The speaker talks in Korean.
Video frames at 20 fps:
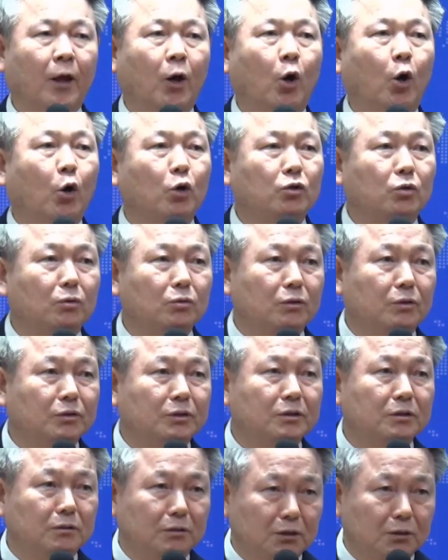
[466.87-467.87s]
어떤
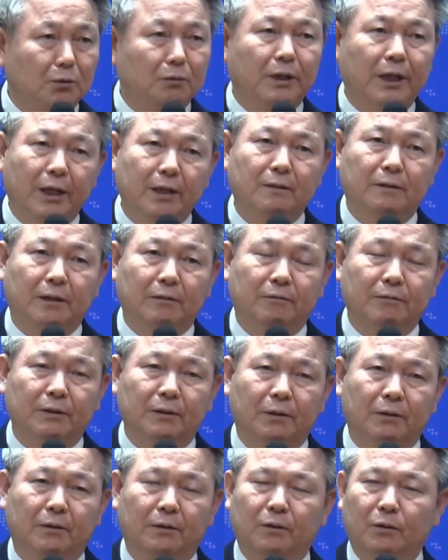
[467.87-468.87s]
것은 의논해야
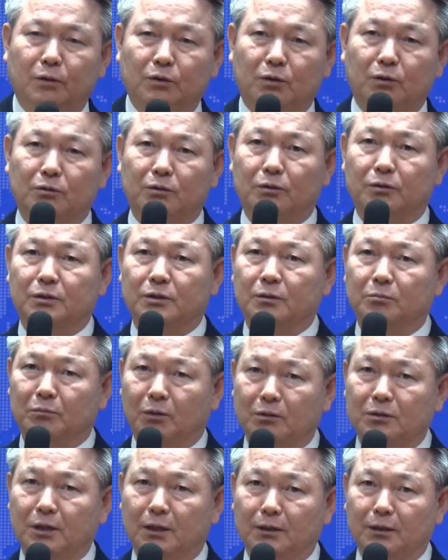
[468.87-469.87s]
되고요. 어떤 것은
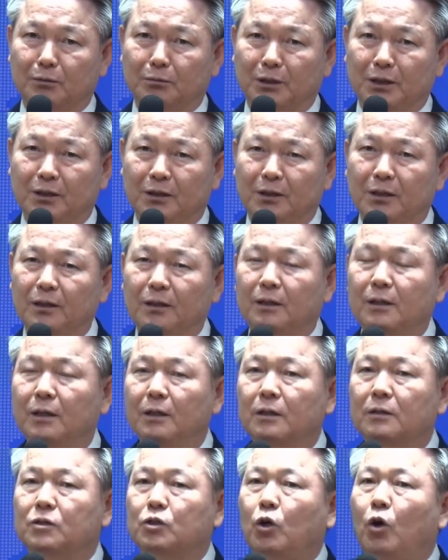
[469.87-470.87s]
목사님이
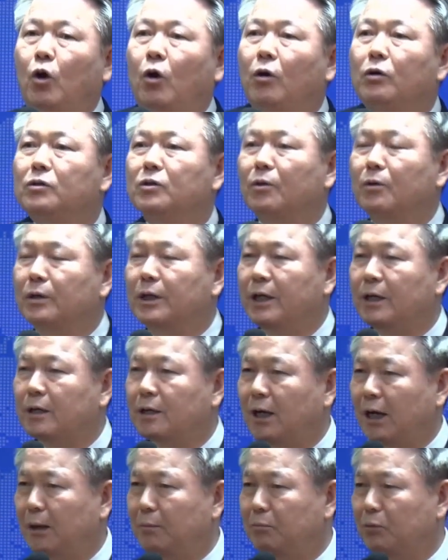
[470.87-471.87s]
성령의
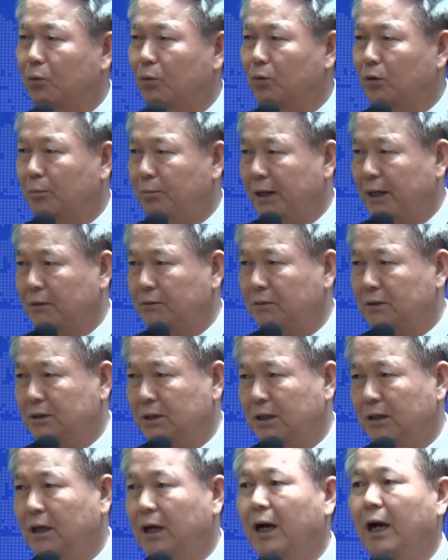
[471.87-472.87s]
감동을 받고
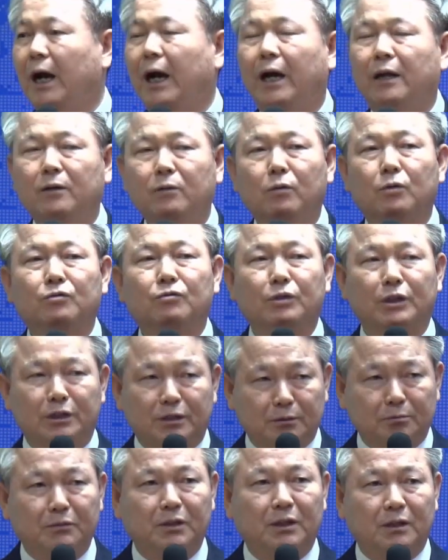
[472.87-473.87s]
그냥 하는 것도
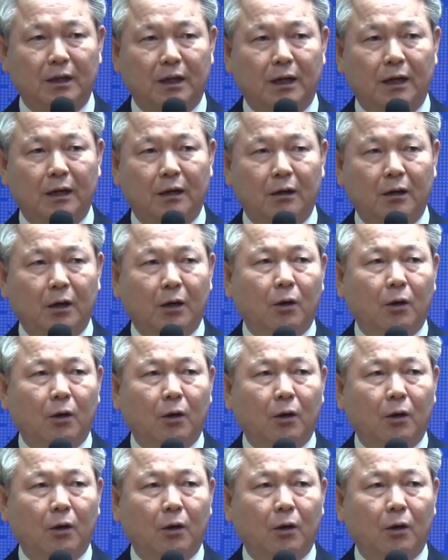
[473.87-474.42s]
있습니다.